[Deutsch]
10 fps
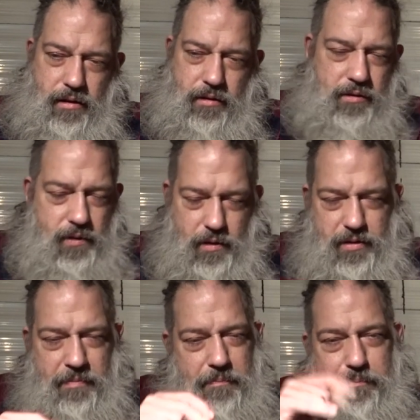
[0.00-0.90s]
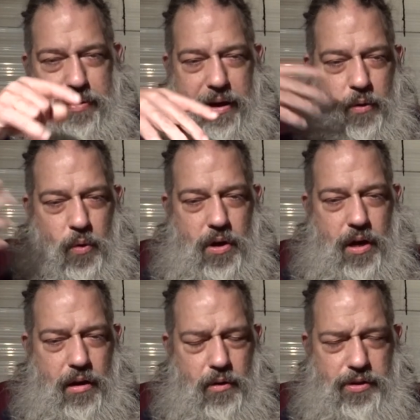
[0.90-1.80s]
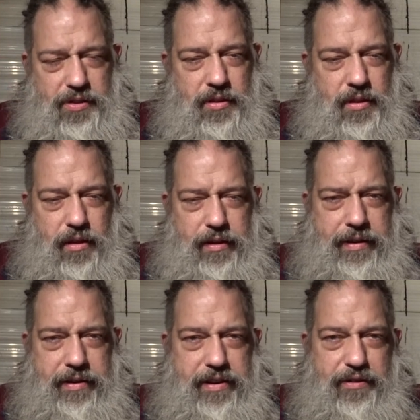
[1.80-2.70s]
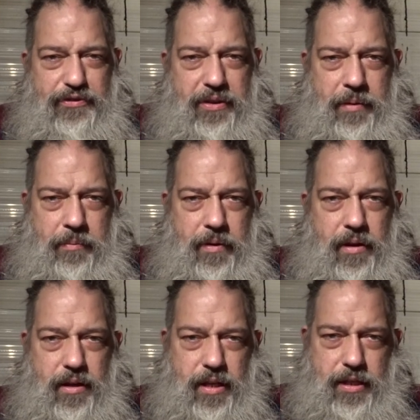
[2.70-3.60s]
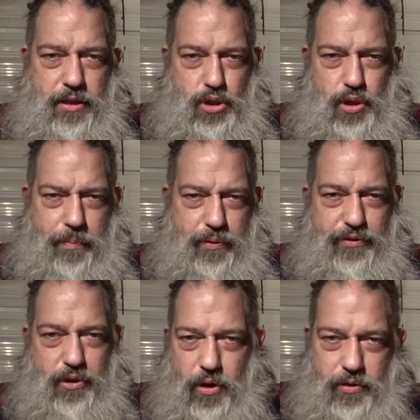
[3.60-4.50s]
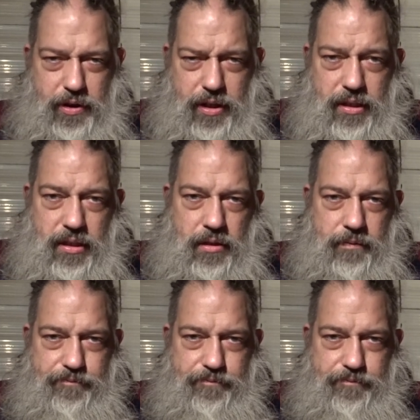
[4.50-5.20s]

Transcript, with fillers: so aus dem Bauch raus, kennt ihr den Film Little Shop of Horrors?